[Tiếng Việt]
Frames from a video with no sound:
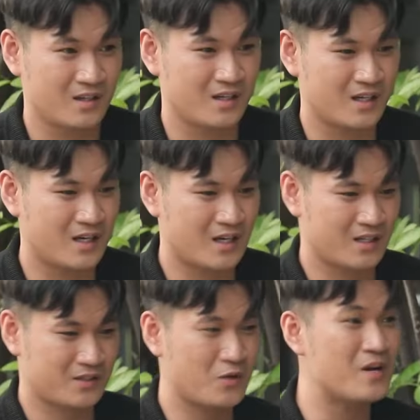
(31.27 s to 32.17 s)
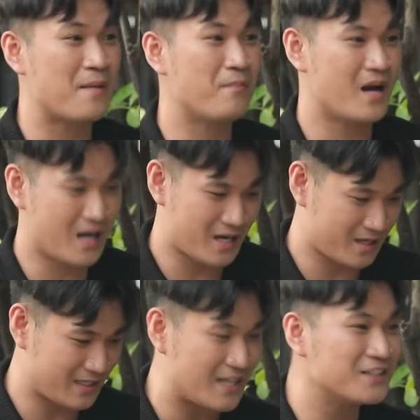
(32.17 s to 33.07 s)
ờ, chú năm
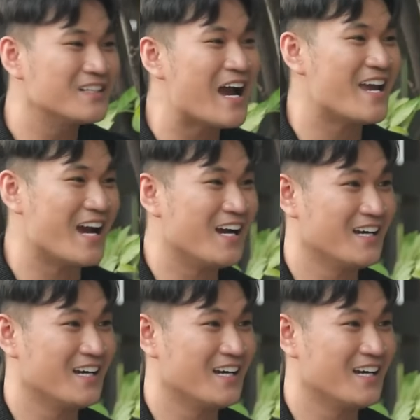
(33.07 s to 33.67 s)
ờ, đang tưới cây hả